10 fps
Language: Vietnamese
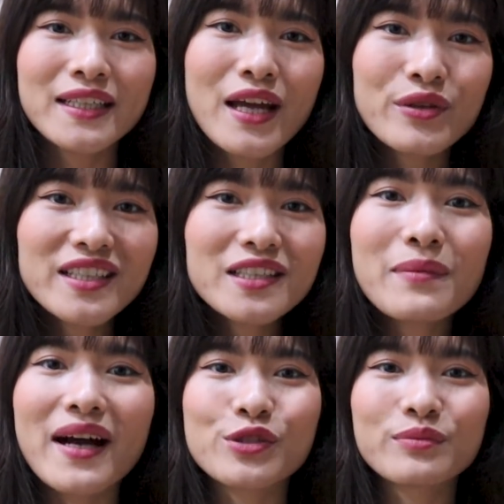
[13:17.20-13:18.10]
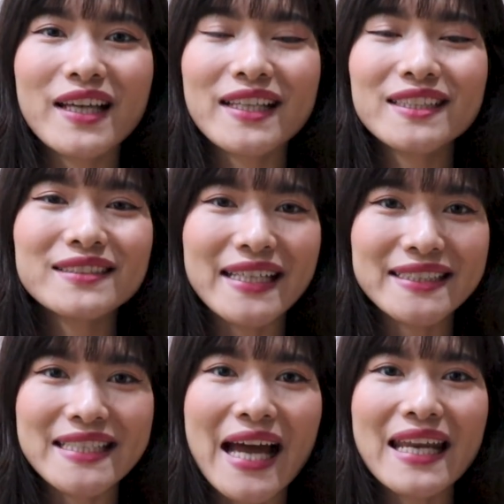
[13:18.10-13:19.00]
nếu như mà chúng ta tự
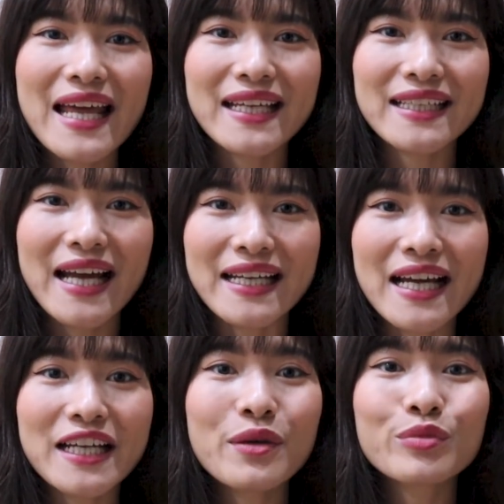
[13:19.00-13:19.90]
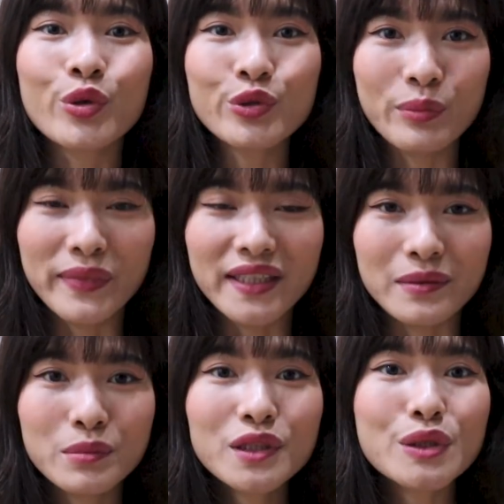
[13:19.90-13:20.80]
đánh giá lại cái khả năng khiêm tốn của mình
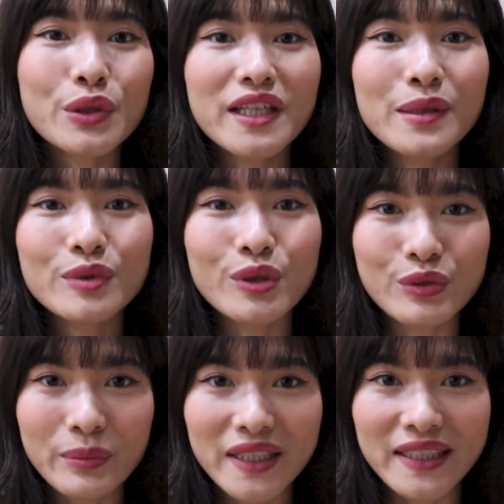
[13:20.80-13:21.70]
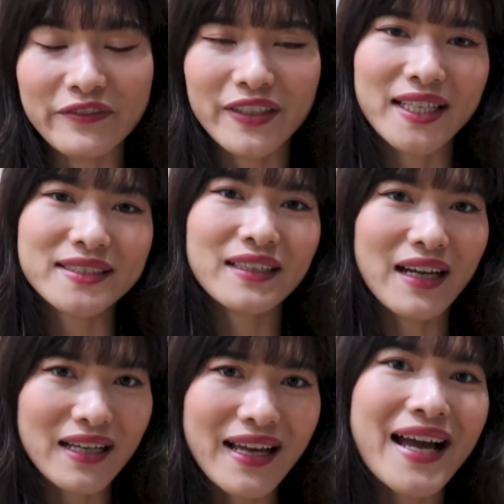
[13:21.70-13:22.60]
mức độ khiêm tốn của mình và thấy rằng
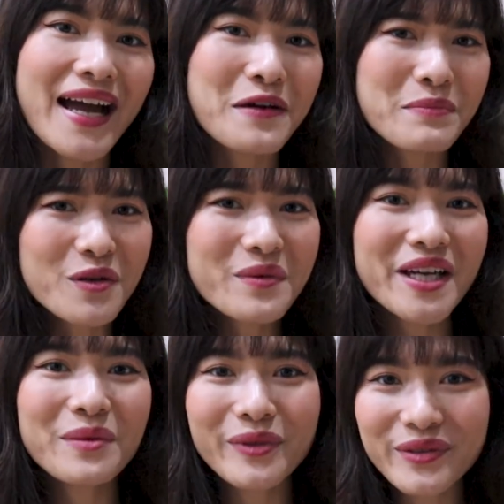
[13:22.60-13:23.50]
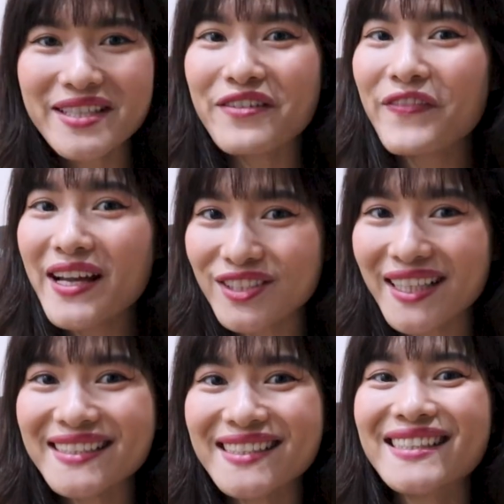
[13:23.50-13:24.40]
là à mình cũng khiêm tốn ra phết rồi
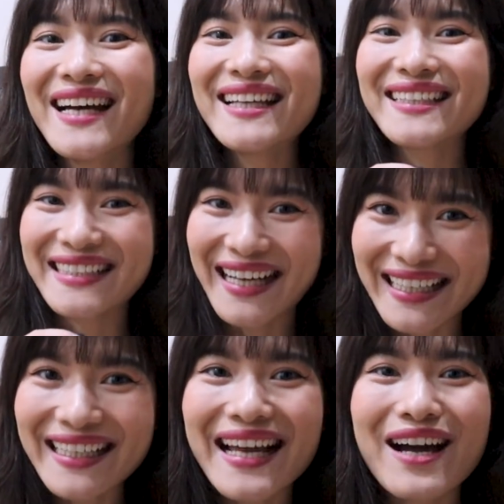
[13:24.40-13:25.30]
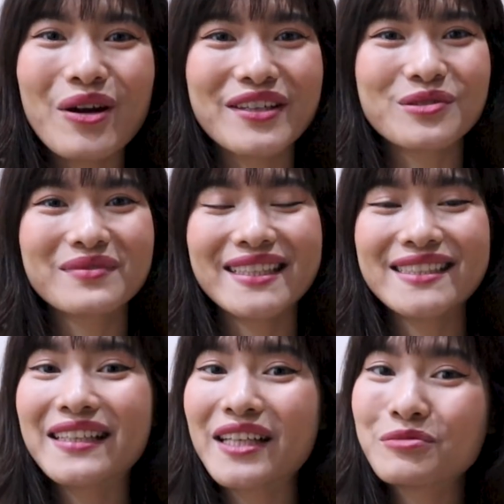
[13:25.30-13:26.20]
đấy chứ thì khả năng cao là chúng ta
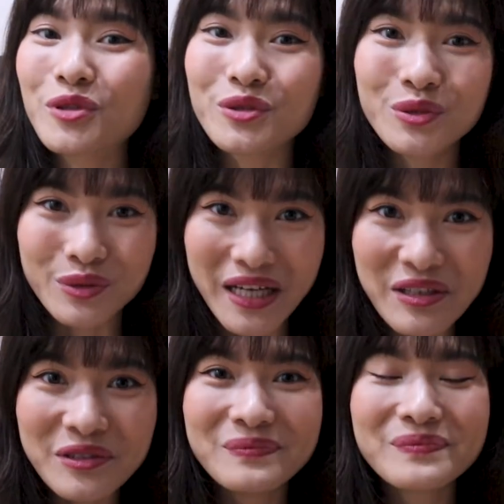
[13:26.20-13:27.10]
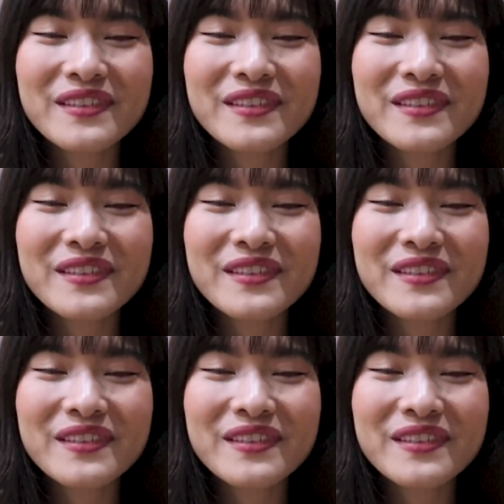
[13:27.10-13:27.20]
chưa khiêm tốn đủ đâu